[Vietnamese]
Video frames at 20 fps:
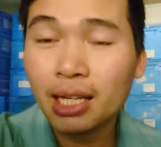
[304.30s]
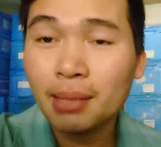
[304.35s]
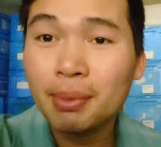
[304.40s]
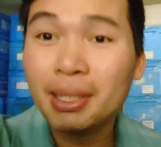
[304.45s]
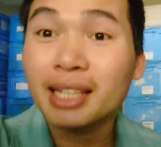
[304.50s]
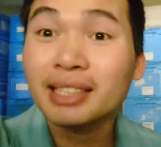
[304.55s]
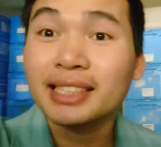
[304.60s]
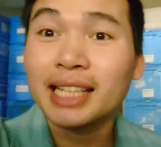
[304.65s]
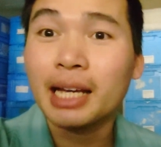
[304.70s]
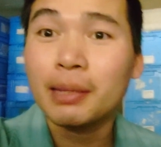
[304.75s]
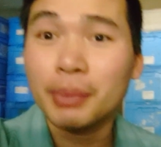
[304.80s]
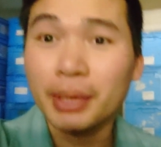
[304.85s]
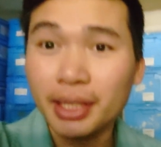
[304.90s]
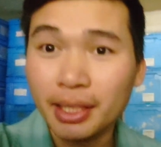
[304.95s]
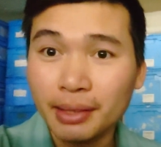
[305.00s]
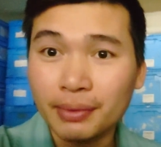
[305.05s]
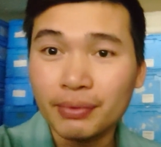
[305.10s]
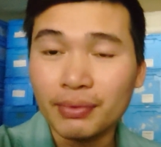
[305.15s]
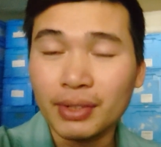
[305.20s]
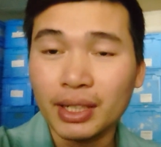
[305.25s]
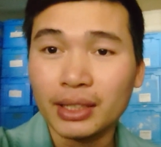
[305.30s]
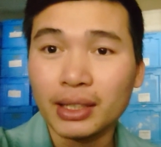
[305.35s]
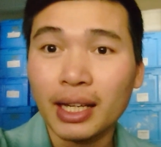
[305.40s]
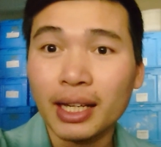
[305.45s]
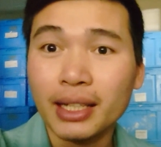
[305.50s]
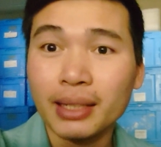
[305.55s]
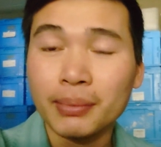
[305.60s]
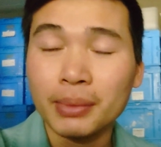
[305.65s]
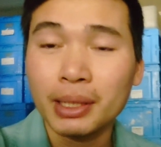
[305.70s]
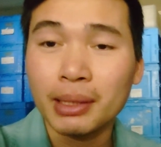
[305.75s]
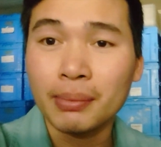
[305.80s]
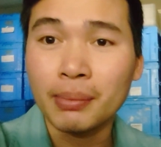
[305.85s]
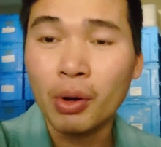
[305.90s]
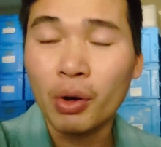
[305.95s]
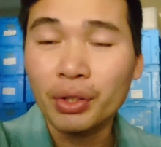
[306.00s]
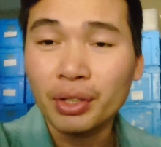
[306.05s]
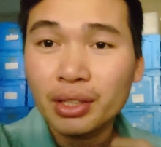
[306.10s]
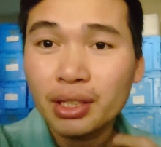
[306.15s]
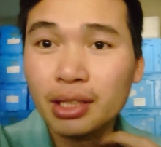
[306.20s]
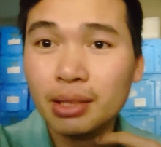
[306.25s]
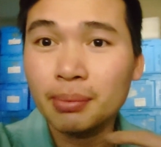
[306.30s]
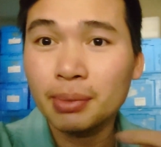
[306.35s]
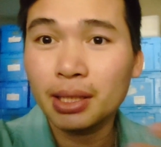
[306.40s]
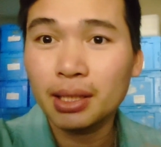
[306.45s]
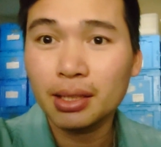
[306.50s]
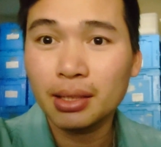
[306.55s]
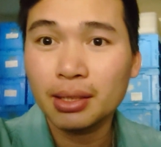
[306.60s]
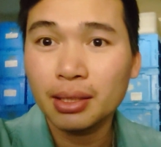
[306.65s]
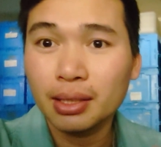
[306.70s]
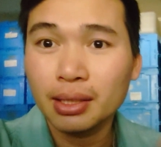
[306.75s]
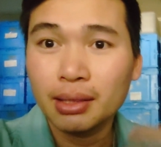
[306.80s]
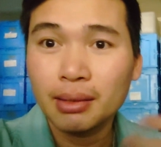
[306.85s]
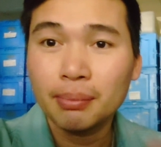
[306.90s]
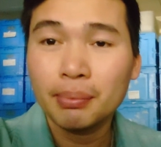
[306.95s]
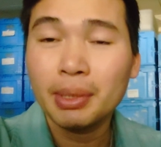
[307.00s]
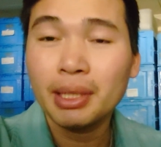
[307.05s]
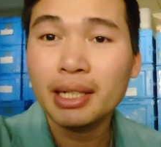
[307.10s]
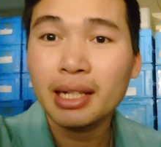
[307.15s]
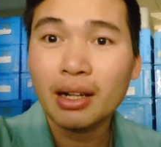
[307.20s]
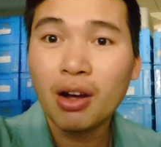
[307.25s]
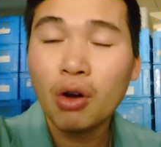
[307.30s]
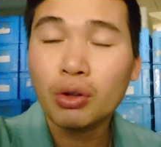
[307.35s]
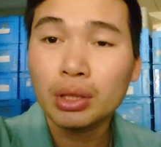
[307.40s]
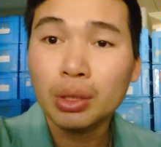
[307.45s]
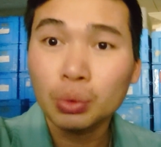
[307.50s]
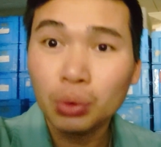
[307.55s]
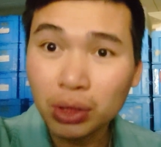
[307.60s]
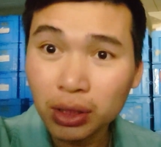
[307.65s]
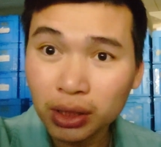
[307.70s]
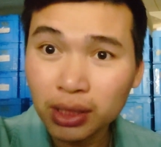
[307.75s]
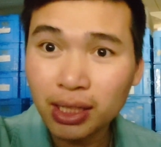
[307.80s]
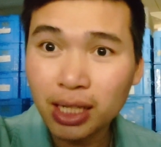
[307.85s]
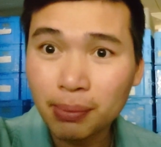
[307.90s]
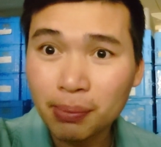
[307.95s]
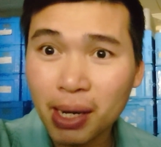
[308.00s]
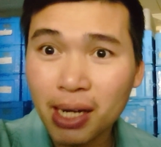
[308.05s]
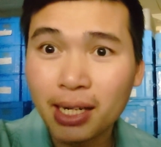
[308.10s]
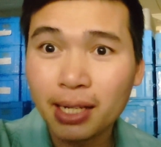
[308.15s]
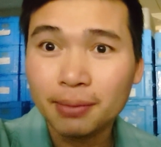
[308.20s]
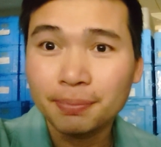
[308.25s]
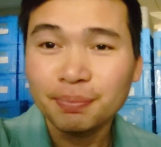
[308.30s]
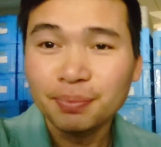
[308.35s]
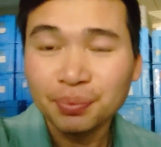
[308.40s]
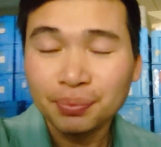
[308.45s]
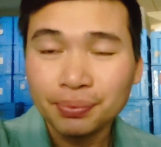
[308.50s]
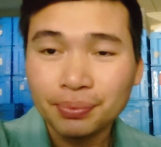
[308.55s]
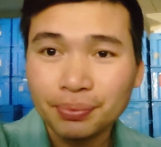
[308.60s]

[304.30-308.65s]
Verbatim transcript: thầy mà đang dạy mình ấy, và thầy mà mọi người mà mình đang học đầu tư được các bạn ạ.